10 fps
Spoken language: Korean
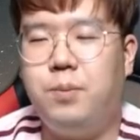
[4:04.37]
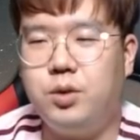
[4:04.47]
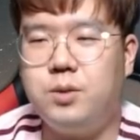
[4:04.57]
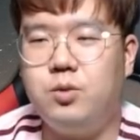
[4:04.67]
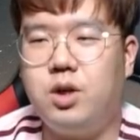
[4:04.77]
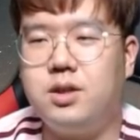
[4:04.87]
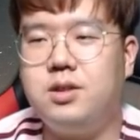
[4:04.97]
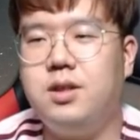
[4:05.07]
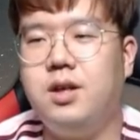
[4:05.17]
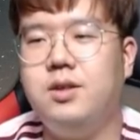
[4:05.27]
포심과
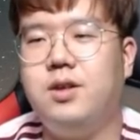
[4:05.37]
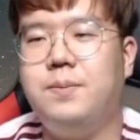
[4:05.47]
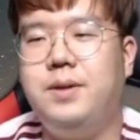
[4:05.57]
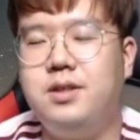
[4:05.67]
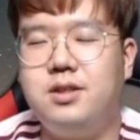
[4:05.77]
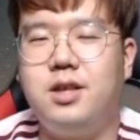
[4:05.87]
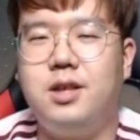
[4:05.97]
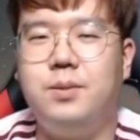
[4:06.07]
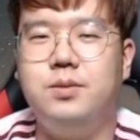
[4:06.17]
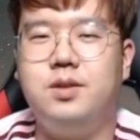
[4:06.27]
슬라이더가
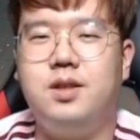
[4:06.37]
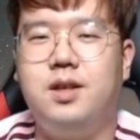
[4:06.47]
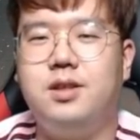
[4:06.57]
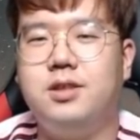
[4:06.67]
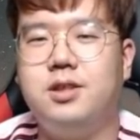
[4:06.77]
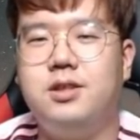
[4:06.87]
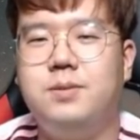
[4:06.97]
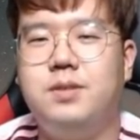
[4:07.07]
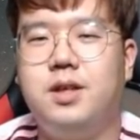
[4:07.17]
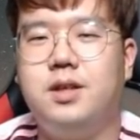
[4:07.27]
비슷하다 보니까 타자들
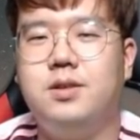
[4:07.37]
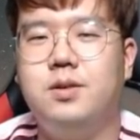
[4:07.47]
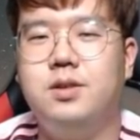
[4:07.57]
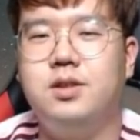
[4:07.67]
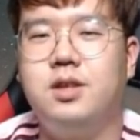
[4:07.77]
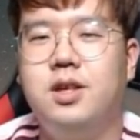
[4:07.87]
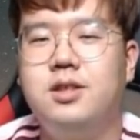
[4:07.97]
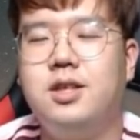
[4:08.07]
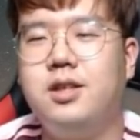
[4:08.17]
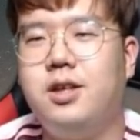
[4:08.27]
입장에서는
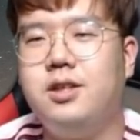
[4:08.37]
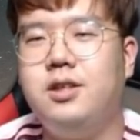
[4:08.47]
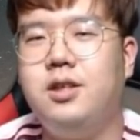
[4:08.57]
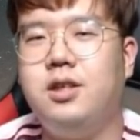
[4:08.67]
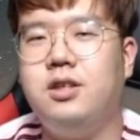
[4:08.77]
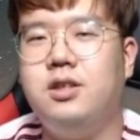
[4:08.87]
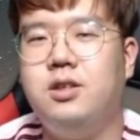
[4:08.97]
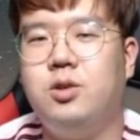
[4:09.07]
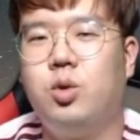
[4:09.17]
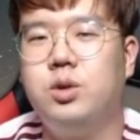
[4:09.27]
상당히
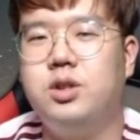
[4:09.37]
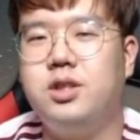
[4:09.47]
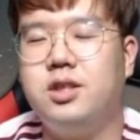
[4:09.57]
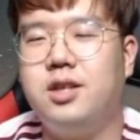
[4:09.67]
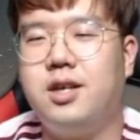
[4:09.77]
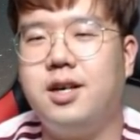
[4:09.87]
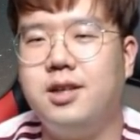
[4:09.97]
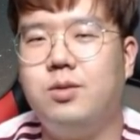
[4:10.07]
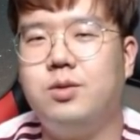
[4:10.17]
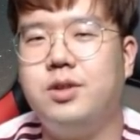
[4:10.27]
이 공을 치기가
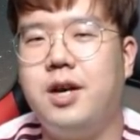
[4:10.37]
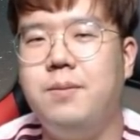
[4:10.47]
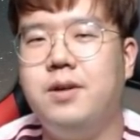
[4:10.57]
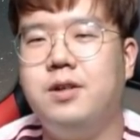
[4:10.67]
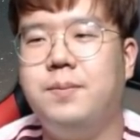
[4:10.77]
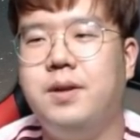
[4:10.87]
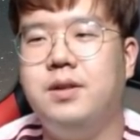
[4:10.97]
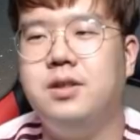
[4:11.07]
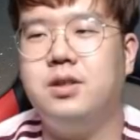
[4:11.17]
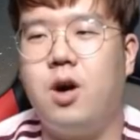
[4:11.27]
까다롭고 타이밍을
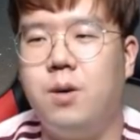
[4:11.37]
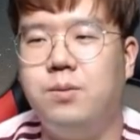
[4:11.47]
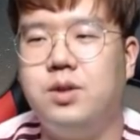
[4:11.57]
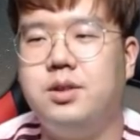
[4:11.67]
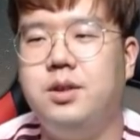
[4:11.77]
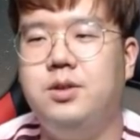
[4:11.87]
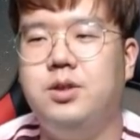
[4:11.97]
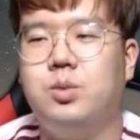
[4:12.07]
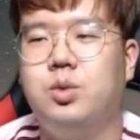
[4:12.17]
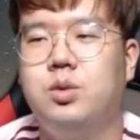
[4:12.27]
뺏는 커브와
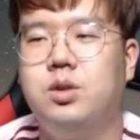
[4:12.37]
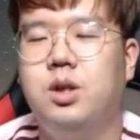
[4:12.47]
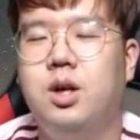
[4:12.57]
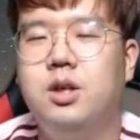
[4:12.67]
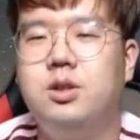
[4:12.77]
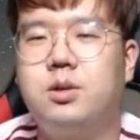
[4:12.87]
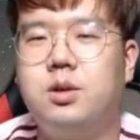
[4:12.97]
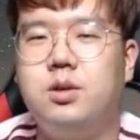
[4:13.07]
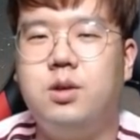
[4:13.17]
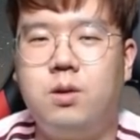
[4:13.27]
체인지업도 오늘
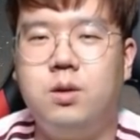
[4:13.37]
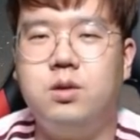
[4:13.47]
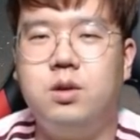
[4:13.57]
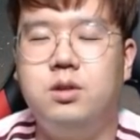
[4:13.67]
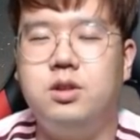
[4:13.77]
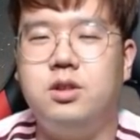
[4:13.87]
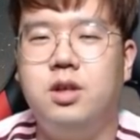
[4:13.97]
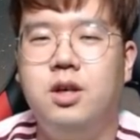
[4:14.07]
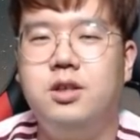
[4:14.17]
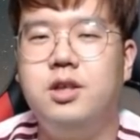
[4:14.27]
적절히 섞어서 던진
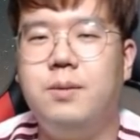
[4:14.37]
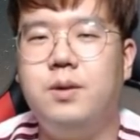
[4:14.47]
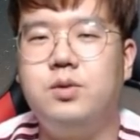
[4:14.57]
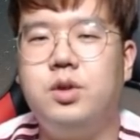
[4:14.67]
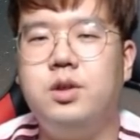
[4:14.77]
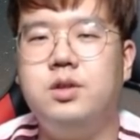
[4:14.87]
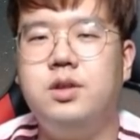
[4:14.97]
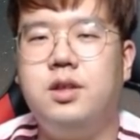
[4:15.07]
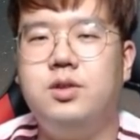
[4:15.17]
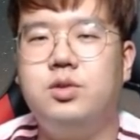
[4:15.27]
그야말로 최근에
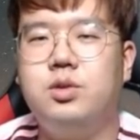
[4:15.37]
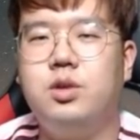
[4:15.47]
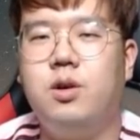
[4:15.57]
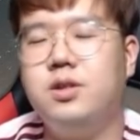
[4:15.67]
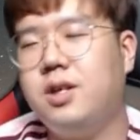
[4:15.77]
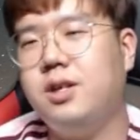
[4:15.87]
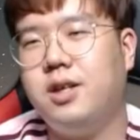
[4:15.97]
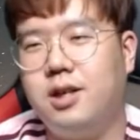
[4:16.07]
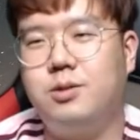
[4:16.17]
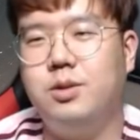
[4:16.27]
아주 성장해
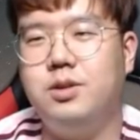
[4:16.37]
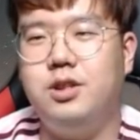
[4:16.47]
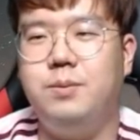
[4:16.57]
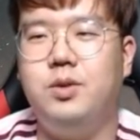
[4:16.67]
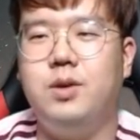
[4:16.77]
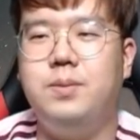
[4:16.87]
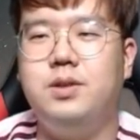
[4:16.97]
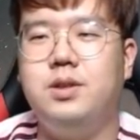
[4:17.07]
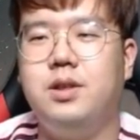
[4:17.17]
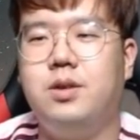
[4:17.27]
나가고 있는 이민호의
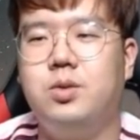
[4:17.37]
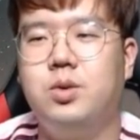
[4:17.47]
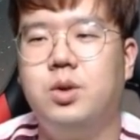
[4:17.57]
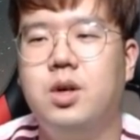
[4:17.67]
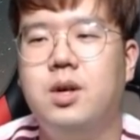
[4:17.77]
피칭이라고